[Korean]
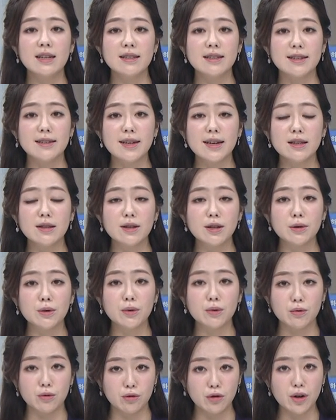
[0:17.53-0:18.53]
자세한
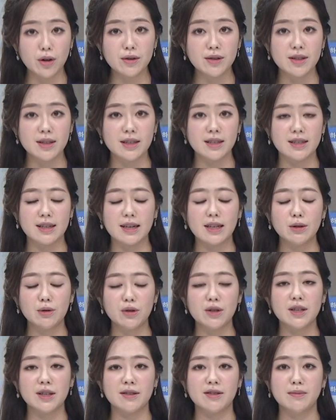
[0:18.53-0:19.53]
내용 구영슬 기자가
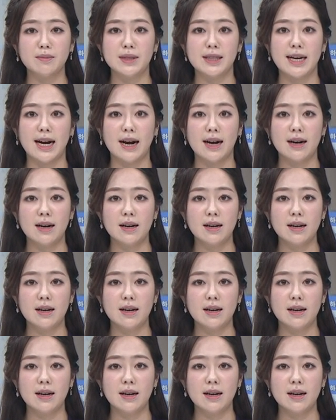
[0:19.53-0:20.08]
취재했습니다.